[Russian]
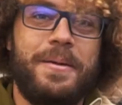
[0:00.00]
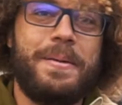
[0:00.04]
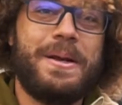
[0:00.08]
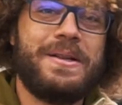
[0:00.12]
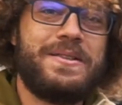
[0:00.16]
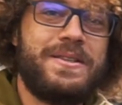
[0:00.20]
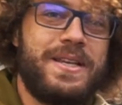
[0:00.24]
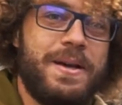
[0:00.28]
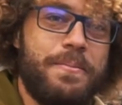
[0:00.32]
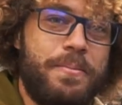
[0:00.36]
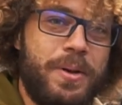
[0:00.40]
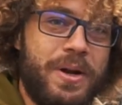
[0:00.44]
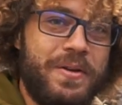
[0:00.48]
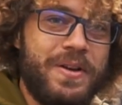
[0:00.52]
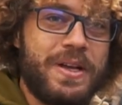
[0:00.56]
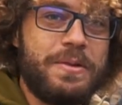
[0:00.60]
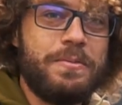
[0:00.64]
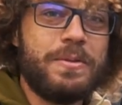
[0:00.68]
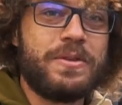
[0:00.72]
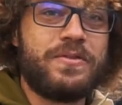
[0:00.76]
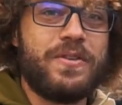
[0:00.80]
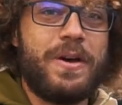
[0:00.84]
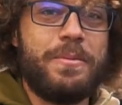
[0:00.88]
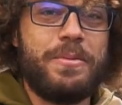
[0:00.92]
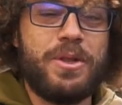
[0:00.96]
Ребят, всем
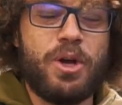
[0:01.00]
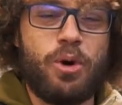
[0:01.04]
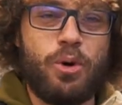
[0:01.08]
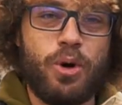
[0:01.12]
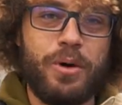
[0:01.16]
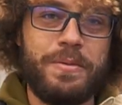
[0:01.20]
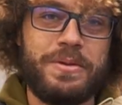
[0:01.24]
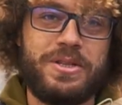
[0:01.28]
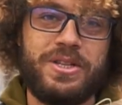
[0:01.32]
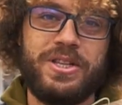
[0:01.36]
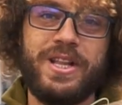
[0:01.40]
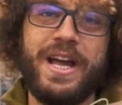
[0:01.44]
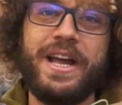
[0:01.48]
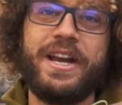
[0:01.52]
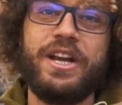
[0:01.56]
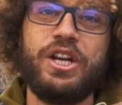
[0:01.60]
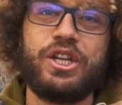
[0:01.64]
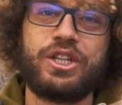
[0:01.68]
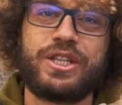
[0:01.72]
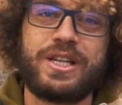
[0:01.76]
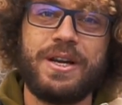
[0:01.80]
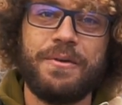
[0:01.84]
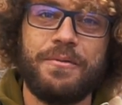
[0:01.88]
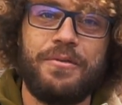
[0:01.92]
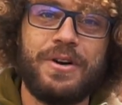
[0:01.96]
привет! Мы с вами находимся на
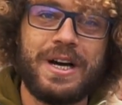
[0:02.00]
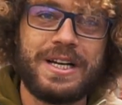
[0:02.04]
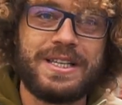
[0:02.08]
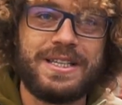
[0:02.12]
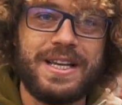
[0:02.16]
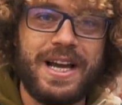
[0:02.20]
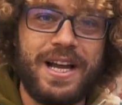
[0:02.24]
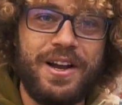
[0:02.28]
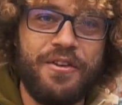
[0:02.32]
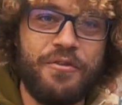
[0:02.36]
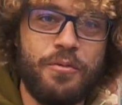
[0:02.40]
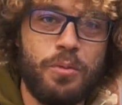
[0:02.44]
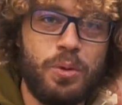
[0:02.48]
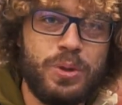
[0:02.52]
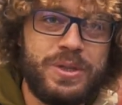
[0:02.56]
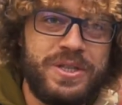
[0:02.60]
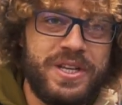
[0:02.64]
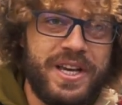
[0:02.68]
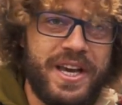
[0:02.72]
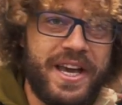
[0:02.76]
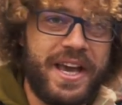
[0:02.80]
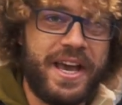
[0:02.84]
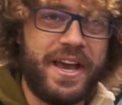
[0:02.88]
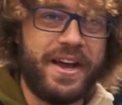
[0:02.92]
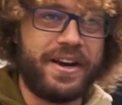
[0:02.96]
Рижском вокзале в
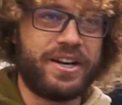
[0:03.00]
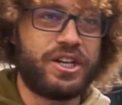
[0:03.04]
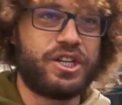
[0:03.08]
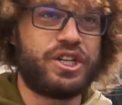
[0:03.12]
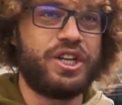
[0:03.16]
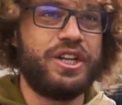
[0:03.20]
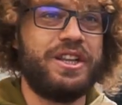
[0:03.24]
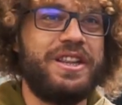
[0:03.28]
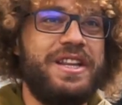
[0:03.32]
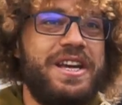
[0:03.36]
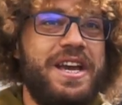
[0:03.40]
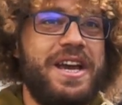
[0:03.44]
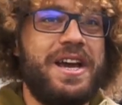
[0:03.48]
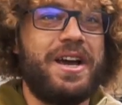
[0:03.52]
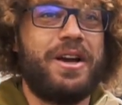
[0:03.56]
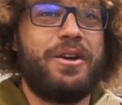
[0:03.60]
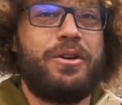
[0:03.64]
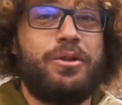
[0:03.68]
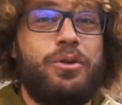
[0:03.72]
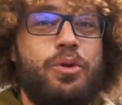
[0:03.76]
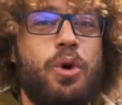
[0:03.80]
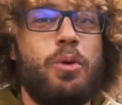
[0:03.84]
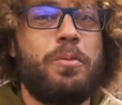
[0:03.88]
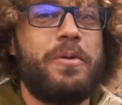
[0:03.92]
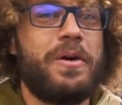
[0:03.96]
музее
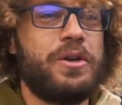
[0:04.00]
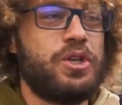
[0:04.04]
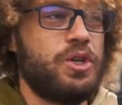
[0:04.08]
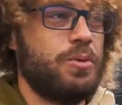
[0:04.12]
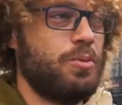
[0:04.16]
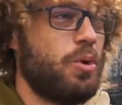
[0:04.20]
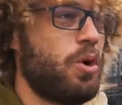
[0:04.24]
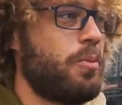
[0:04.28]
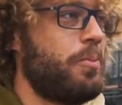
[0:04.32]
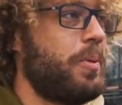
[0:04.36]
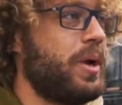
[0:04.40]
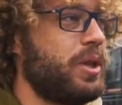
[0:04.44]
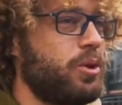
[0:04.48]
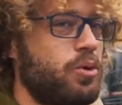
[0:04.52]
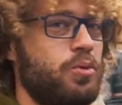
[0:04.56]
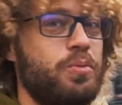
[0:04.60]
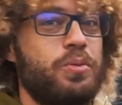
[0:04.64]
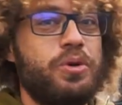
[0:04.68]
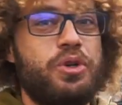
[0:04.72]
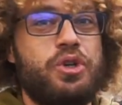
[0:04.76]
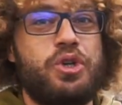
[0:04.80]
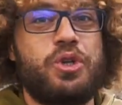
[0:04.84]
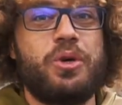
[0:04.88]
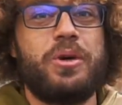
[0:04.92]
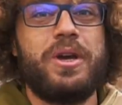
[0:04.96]
РЖД. Кто бы вообще мог
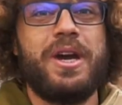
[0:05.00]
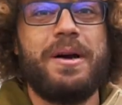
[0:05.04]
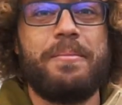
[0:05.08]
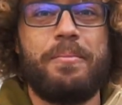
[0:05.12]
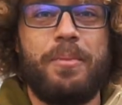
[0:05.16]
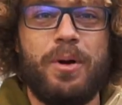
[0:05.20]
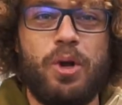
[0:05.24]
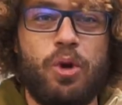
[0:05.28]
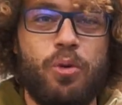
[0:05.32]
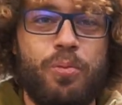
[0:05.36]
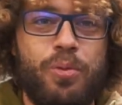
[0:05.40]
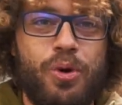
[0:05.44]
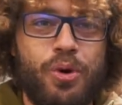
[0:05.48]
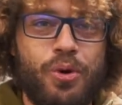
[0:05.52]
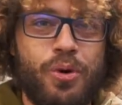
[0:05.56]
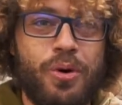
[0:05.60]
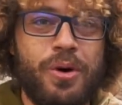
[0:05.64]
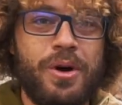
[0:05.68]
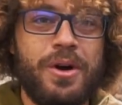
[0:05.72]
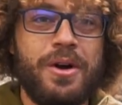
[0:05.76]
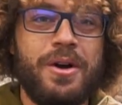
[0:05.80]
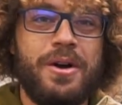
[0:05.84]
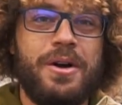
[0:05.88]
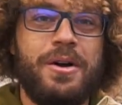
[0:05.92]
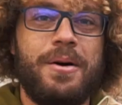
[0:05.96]
подумать, что я
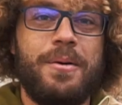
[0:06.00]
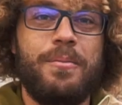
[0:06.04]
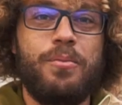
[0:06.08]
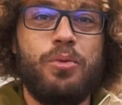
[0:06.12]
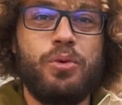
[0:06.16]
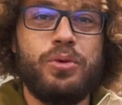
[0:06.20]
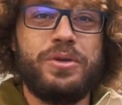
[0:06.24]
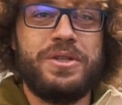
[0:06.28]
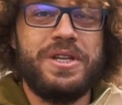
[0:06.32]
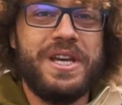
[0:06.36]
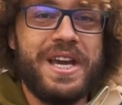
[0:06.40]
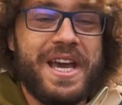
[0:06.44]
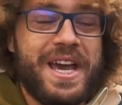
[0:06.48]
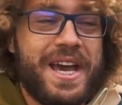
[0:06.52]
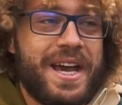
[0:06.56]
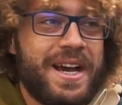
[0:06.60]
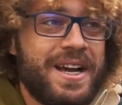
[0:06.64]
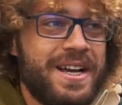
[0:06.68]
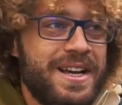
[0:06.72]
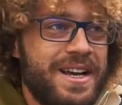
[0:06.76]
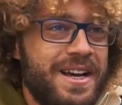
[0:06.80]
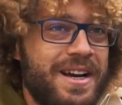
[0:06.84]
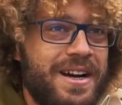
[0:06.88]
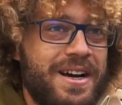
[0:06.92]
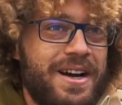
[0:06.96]
полюблю
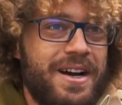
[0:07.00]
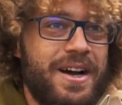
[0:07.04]
музеи?